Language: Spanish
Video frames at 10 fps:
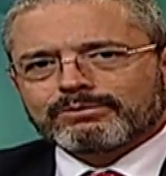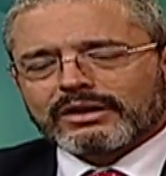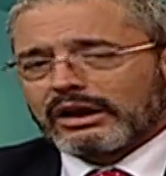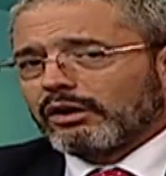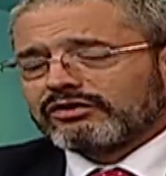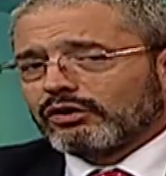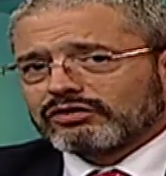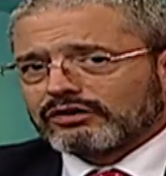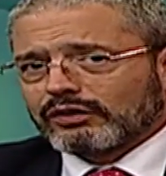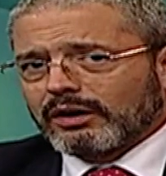que no ha sido
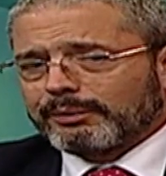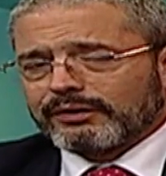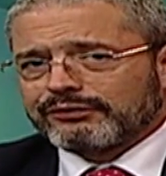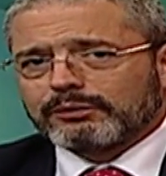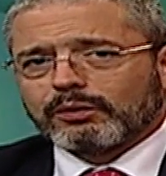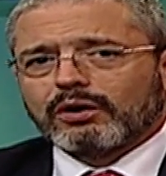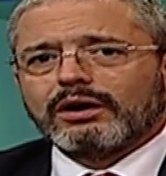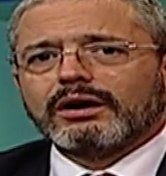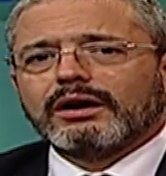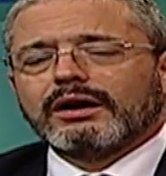sancionado por el
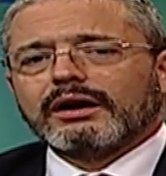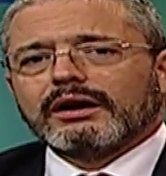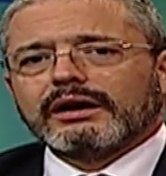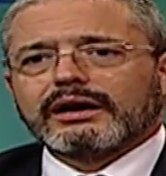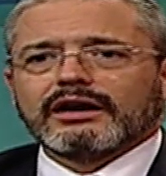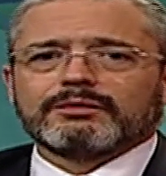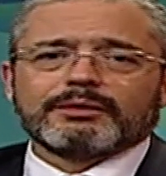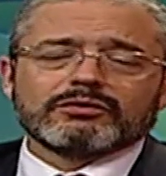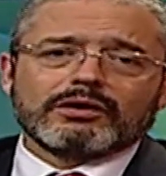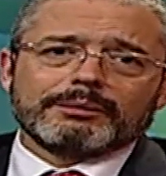fútbol y que
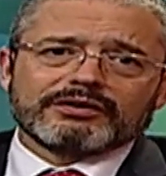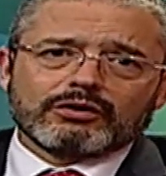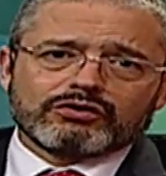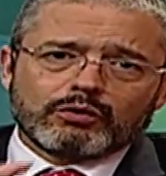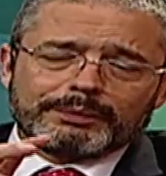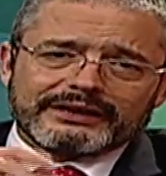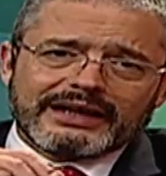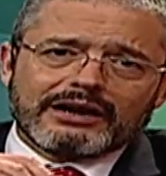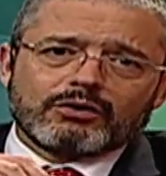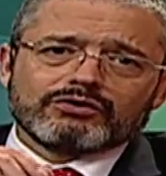después cuando empiezan los
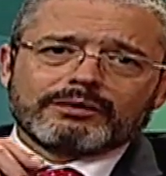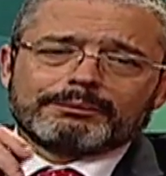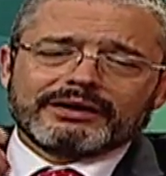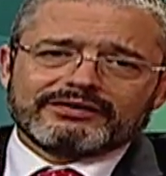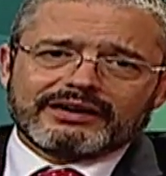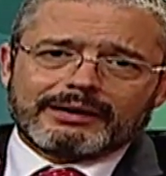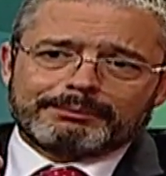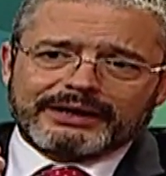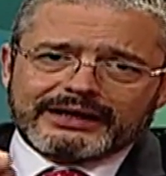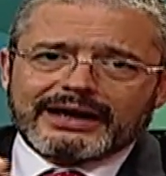escupitajos y empiezan a
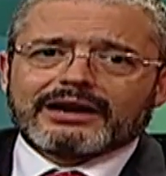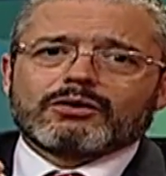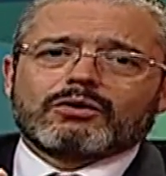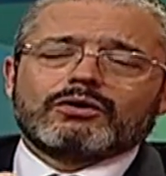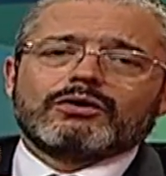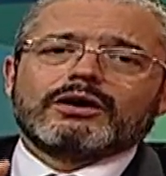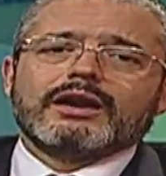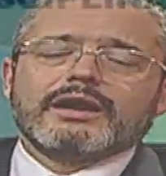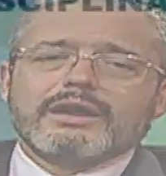picar con